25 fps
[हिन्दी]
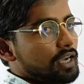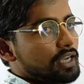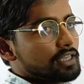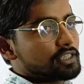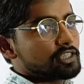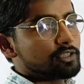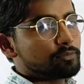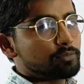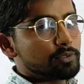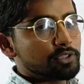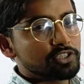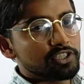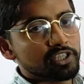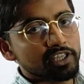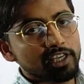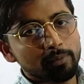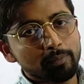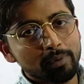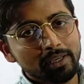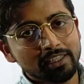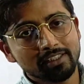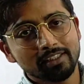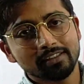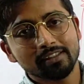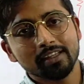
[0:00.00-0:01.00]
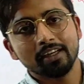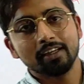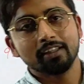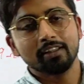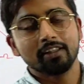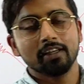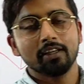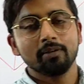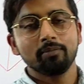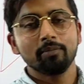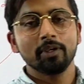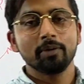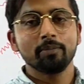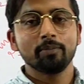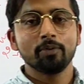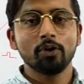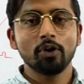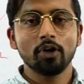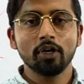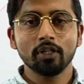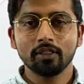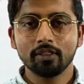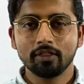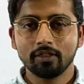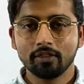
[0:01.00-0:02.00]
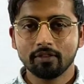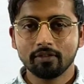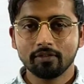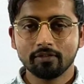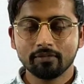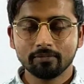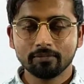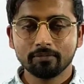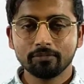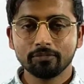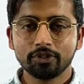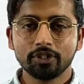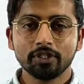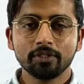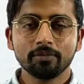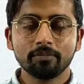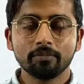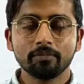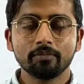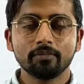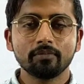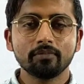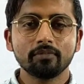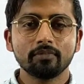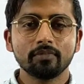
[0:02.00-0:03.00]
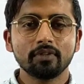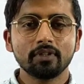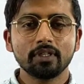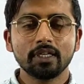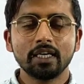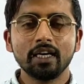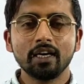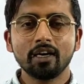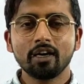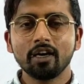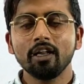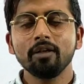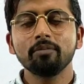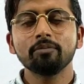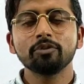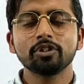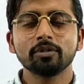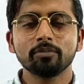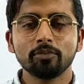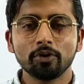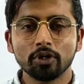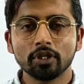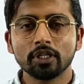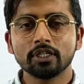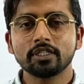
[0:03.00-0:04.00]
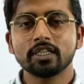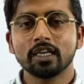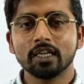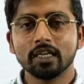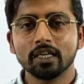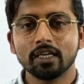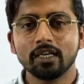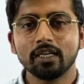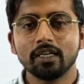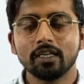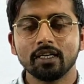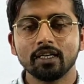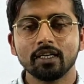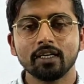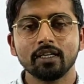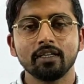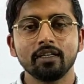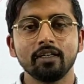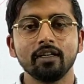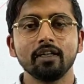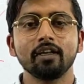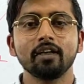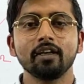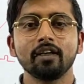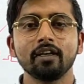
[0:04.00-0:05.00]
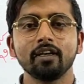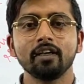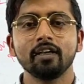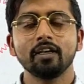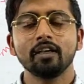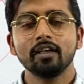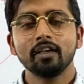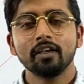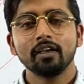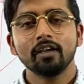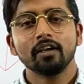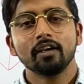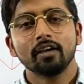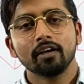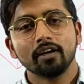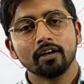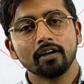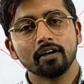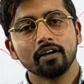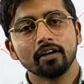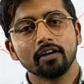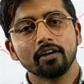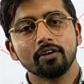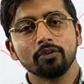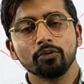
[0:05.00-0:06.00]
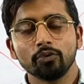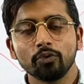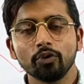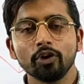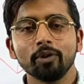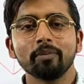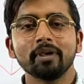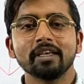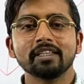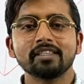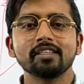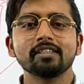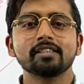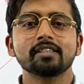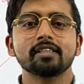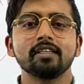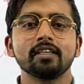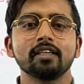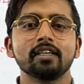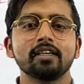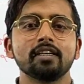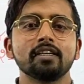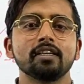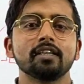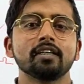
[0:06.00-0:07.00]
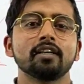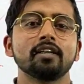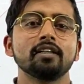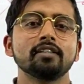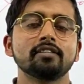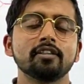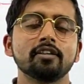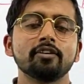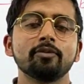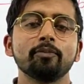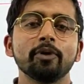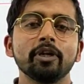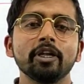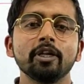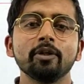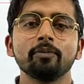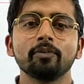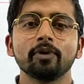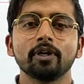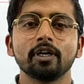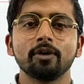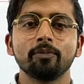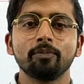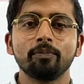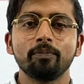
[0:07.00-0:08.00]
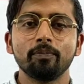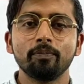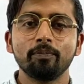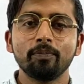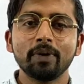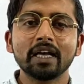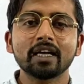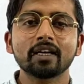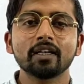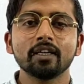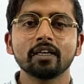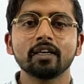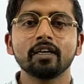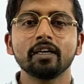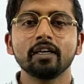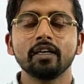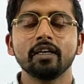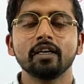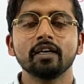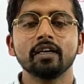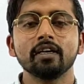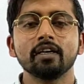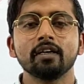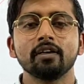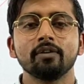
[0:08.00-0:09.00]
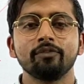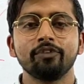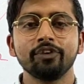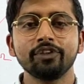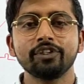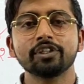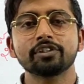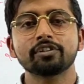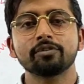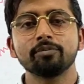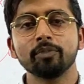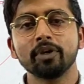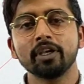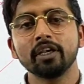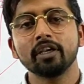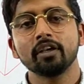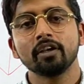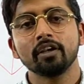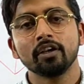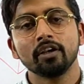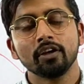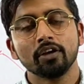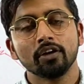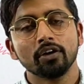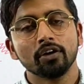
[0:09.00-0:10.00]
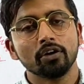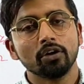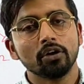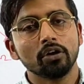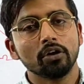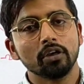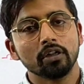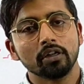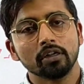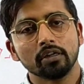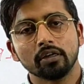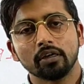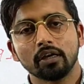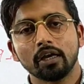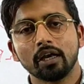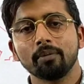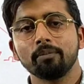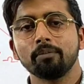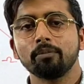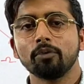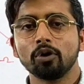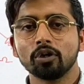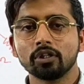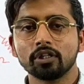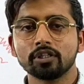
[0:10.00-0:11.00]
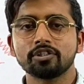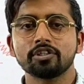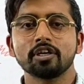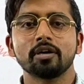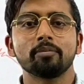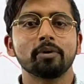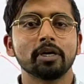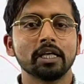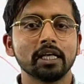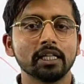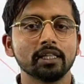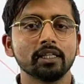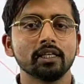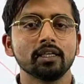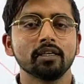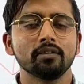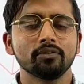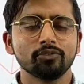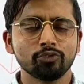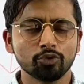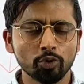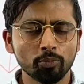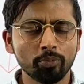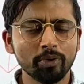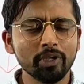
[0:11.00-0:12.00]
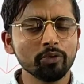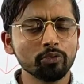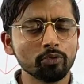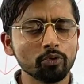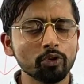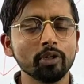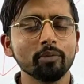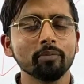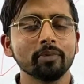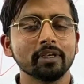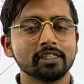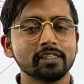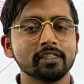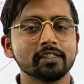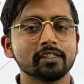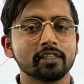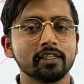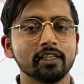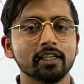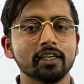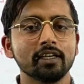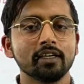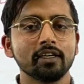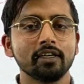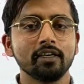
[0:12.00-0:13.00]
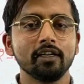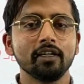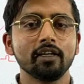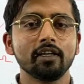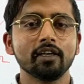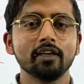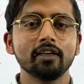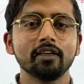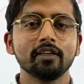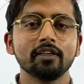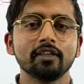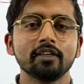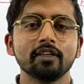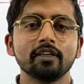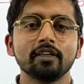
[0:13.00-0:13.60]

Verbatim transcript: आज एक बच्चे का मैसेज आया था मैं बहुत मुझे हर्टली मुझे बहुत अच्छा लगा ठीक है उन्होंने मैसेज किया कि सर मेरी बैक लग गई है फिजिक्स में और आप बहुत अच्छा पढ़ाते हैं जो भी उन्होंने मैसेज किया ठीक है